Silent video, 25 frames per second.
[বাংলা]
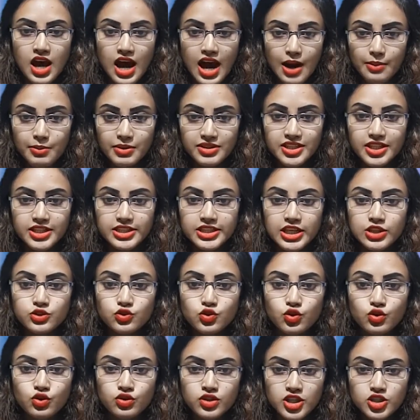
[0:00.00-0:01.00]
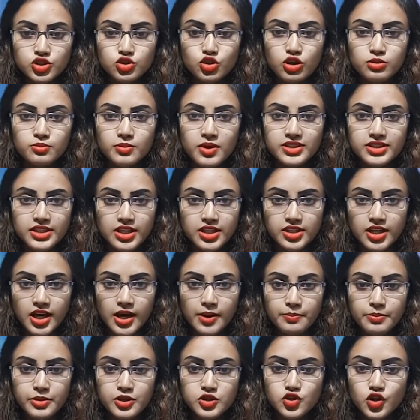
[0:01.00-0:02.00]
আমাদের নেত্রকোনা সংবাদদাতা
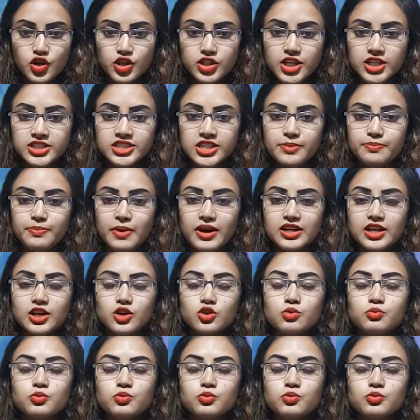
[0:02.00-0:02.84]
বিজয় দাসের পাঠানো